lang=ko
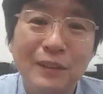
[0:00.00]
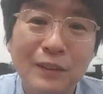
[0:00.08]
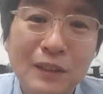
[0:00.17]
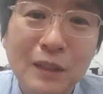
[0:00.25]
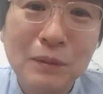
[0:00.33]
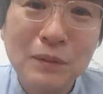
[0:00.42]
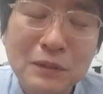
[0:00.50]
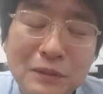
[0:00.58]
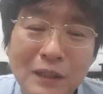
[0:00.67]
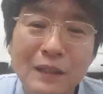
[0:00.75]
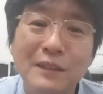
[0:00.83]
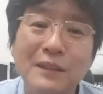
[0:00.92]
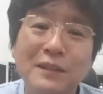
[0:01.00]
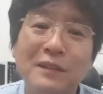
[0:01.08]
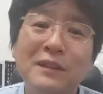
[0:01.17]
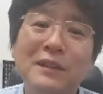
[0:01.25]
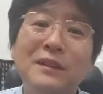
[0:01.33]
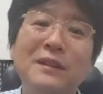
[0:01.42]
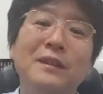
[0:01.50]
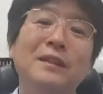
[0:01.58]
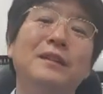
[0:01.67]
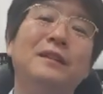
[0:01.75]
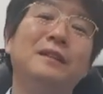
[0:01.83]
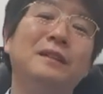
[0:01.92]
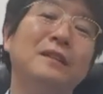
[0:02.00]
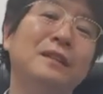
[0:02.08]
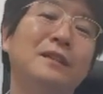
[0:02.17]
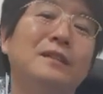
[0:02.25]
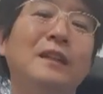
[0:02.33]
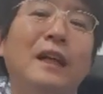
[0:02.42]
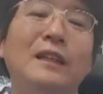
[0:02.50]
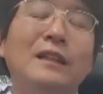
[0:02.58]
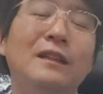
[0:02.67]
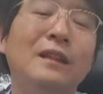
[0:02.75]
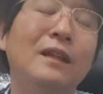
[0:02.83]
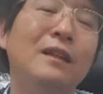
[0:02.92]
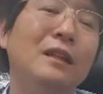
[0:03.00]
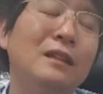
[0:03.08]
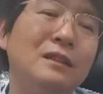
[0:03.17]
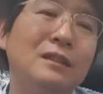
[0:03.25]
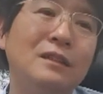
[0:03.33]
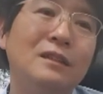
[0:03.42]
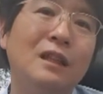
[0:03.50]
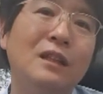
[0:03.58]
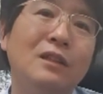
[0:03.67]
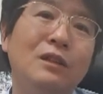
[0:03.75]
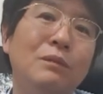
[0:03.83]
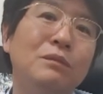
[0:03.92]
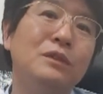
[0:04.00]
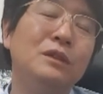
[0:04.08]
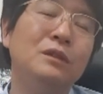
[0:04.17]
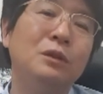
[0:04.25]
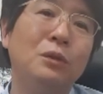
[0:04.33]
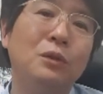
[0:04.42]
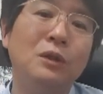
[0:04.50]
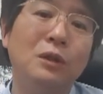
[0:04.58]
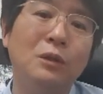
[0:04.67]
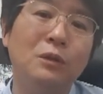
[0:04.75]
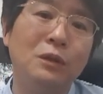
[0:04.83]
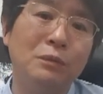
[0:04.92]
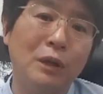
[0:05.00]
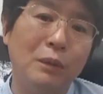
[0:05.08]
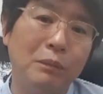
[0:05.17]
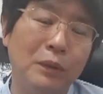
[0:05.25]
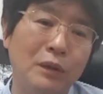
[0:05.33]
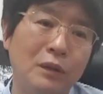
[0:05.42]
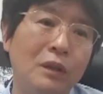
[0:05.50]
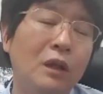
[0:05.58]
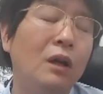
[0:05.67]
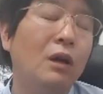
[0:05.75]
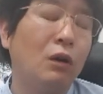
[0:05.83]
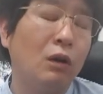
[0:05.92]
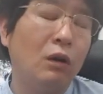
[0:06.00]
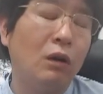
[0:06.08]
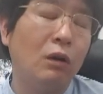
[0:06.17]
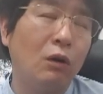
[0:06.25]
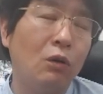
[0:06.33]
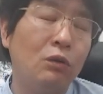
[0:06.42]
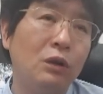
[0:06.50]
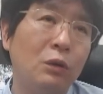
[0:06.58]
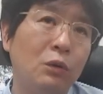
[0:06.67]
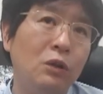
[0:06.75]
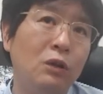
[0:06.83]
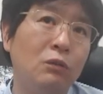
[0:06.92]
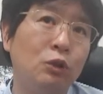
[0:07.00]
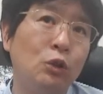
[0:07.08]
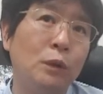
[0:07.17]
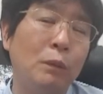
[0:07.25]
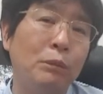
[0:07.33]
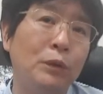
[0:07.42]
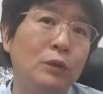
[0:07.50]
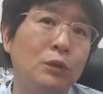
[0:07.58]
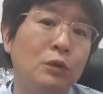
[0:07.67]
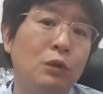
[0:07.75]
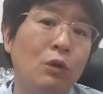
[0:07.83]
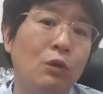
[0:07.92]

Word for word: 어차피 수술하는 거. 근데 그게 아닌데 증상이 없는 골연골병변, 어, 거골의 골연골병변 또는